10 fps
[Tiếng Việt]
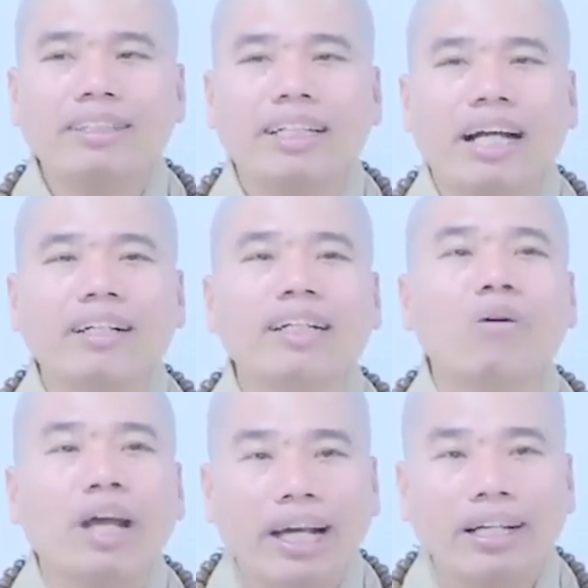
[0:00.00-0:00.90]
ăn thì cần người
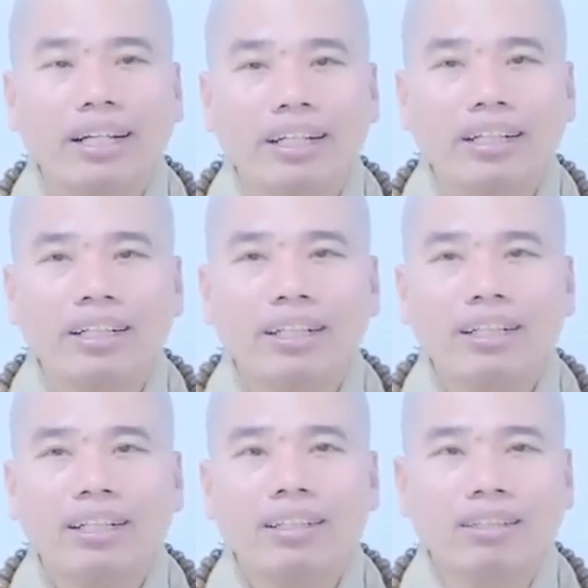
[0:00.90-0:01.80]
nấu ăn
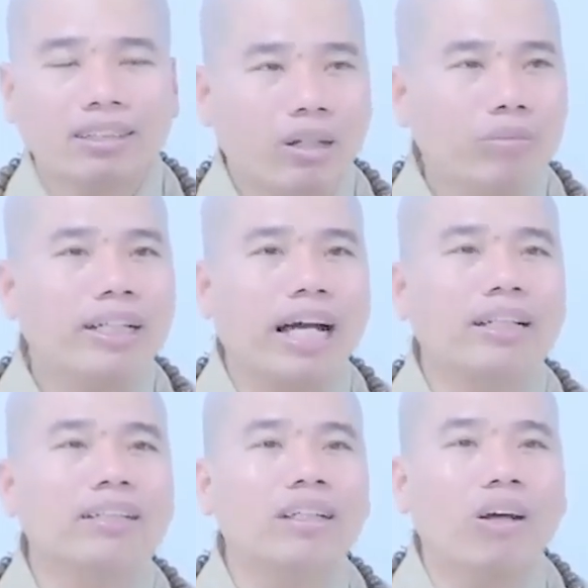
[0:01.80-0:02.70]
người sống thì
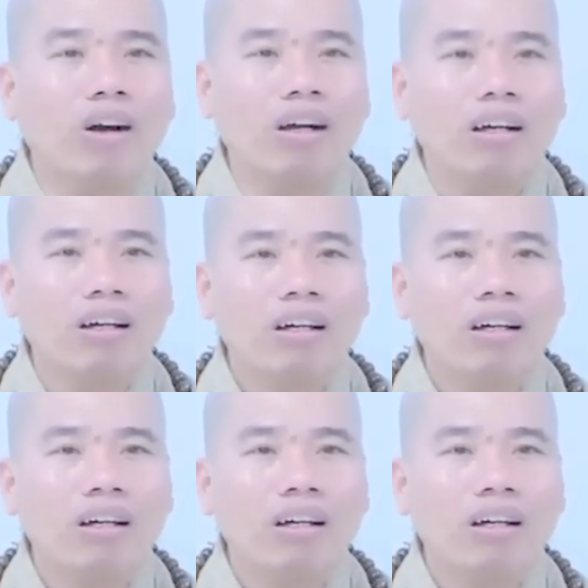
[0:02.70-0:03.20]
cần người lo